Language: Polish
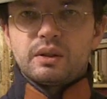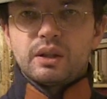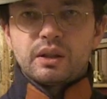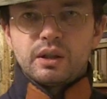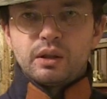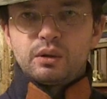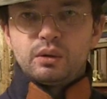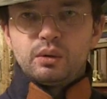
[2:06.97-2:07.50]

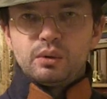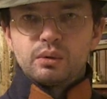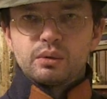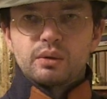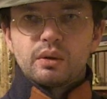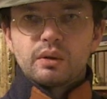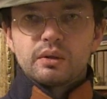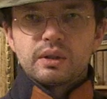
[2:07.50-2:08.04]
takie
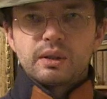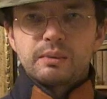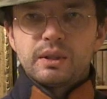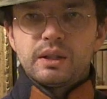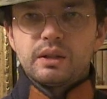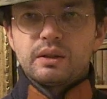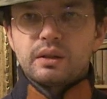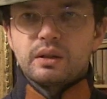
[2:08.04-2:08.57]
chiuso,
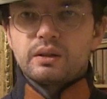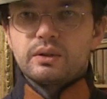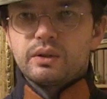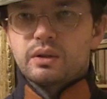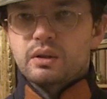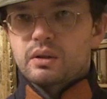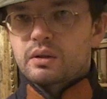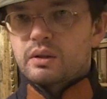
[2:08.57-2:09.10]
zamknięte
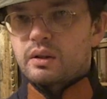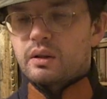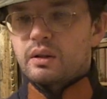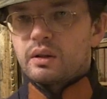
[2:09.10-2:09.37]
niż